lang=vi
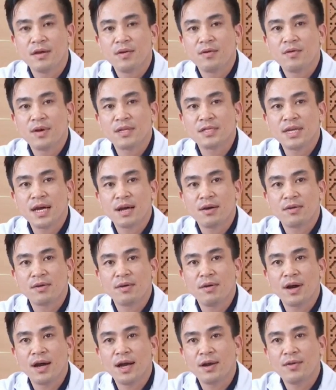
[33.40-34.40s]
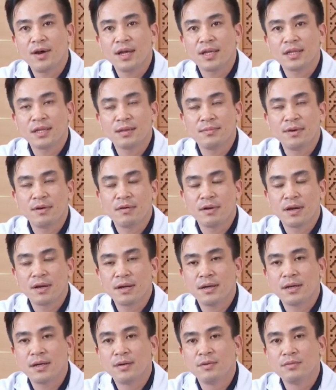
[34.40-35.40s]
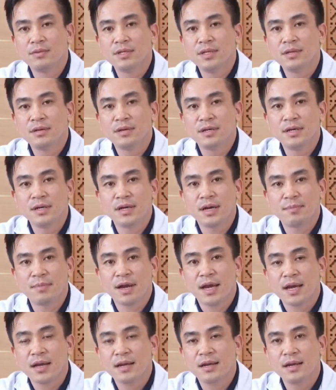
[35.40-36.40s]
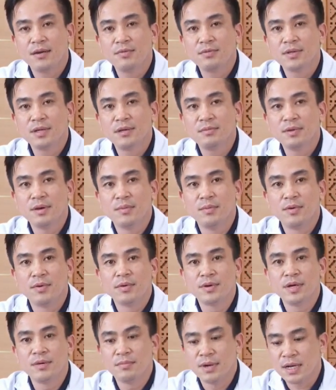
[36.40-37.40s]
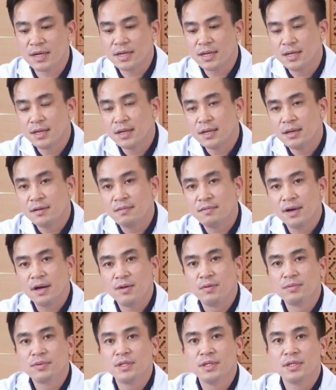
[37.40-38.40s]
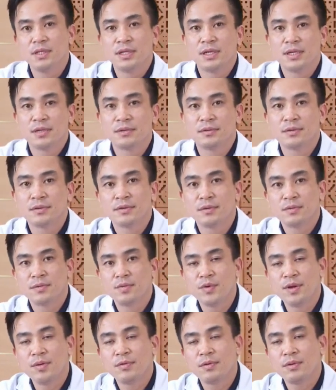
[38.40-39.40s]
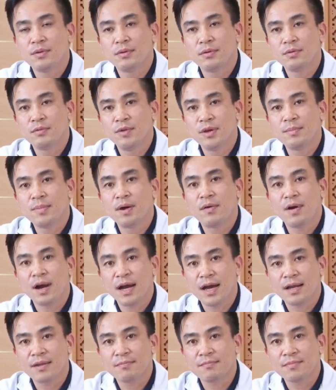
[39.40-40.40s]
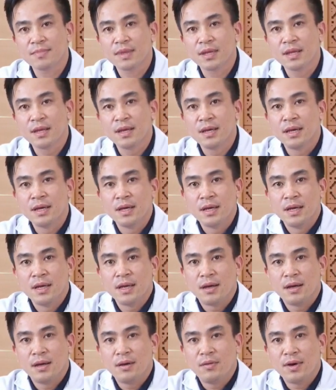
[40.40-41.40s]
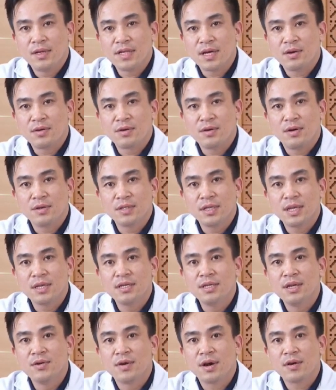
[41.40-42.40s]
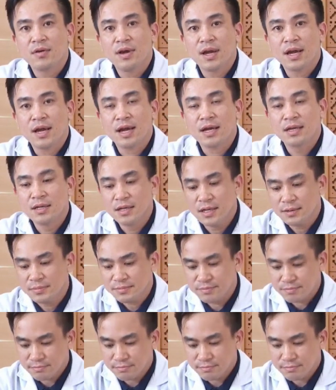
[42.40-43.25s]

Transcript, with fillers: Ngoài ra còn có hai loại tế bào à, ung thư thường gặp khác là ung thư biểu mô đường mật và ung thư à, nguyên nguyên bào gan. À, ngoài ra còn có rất là nhiều các loại khác nữa.